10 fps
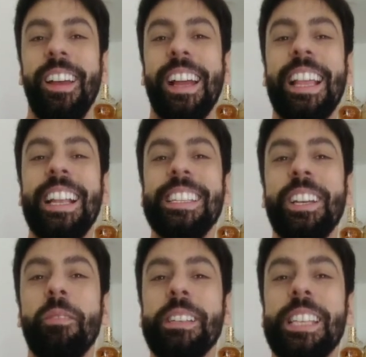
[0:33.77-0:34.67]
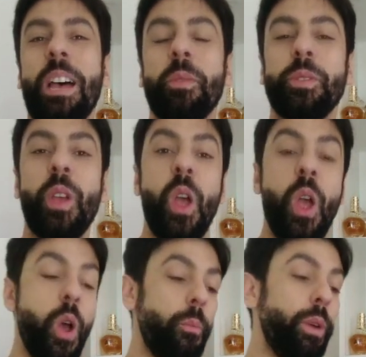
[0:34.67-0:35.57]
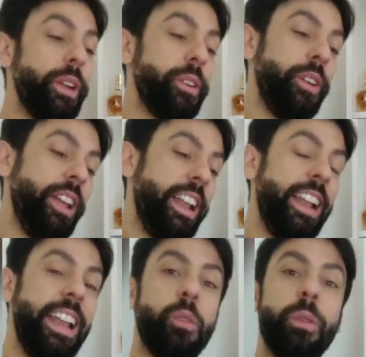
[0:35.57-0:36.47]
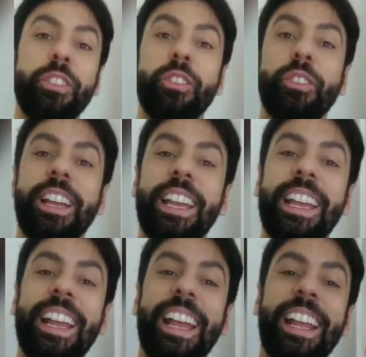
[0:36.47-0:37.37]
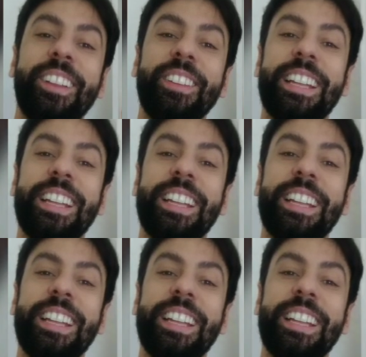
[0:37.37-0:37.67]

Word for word: ¿Qué tal si comenzamos? Bueno, les cuento que estoy